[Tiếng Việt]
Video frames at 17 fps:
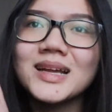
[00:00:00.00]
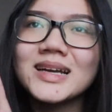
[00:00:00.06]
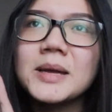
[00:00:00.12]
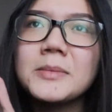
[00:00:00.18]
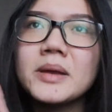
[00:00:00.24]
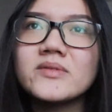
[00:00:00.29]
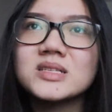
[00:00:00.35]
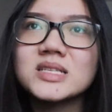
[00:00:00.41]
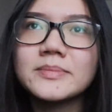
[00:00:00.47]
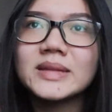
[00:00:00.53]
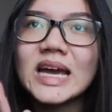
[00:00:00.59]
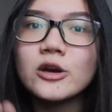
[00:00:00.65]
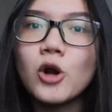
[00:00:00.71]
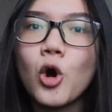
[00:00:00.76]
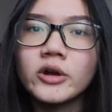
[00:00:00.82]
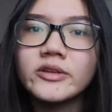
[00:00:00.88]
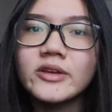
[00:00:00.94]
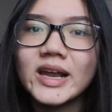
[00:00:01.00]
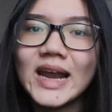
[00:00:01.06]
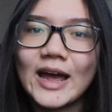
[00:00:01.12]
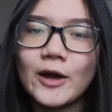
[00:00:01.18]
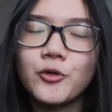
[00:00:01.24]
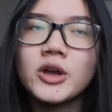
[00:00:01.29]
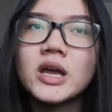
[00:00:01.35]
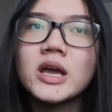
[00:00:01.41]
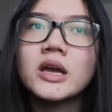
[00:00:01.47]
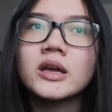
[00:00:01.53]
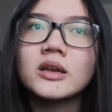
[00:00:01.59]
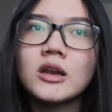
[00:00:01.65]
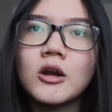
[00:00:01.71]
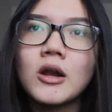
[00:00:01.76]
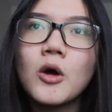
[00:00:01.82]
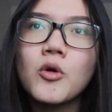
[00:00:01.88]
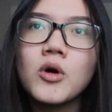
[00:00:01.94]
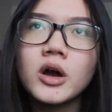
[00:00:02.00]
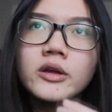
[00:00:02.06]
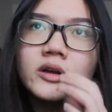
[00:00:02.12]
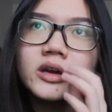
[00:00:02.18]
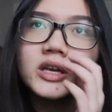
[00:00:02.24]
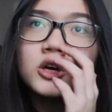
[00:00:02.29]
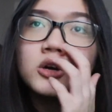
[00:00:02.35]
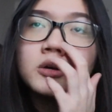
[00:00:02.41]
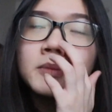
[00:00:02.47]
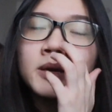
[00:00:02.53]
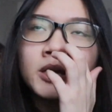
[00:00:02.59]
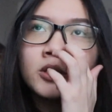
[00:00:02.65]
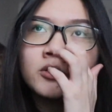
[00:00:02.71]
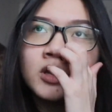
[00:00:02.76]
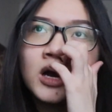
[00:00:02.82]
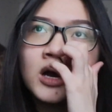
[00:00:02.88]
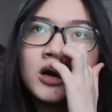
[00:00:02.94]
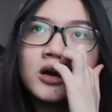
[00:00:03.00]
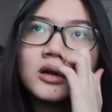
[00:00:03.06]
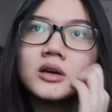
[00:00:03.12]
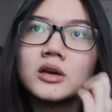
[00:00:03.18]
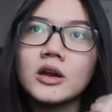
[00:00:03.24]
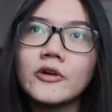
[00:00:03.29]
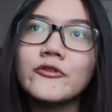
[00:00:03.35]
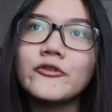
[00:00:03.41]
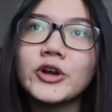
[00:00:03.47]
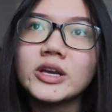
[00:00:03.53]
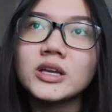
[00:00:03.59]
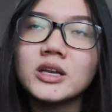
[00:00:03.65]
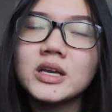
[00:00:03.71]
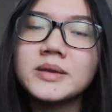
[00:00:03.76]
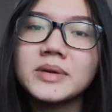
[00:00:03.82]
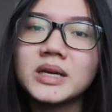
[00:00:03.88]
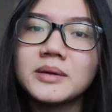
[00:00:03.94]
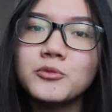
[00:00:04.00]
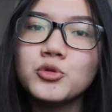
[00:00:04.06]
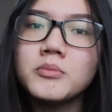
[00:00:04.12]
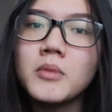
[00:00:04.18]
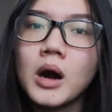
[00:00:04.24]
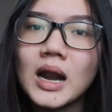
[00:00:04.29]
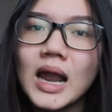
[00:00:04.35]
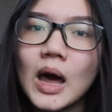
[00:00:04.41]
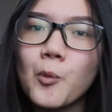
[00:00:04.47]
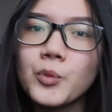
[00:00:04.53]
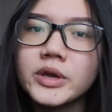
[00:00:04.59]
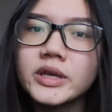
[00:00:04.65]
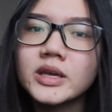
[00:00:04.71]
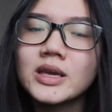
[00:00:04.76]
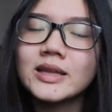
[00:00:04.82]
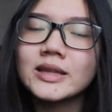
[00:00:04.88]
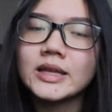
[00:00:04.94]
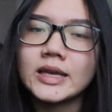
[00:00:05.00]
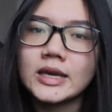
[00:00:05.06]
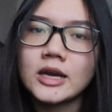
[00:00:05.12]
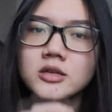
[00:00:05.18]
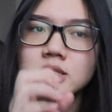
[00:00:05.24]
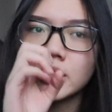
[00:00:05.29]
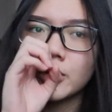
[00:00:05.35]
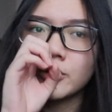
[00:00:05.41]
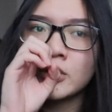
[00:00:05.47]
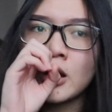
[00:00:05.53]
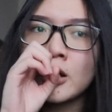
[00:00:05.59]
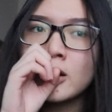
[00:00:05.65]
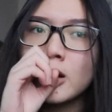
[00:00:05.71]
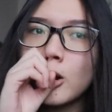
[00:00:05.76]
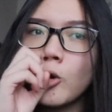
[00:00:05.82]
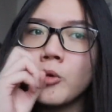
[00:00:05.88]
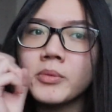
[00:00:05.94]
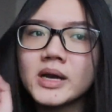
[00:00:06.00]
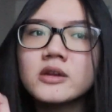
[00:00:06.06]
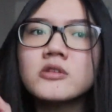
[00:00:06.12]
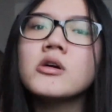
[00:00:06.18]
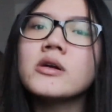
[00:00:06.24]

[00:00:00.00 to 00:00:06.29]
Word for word: các bạn phải xem thái độ nó như thế nào lâu lâu có những cái đứa mà kiểu nó nó friendly mà nó muốn mở lòng ấy thì nó sẽ kiểu nói ừ cái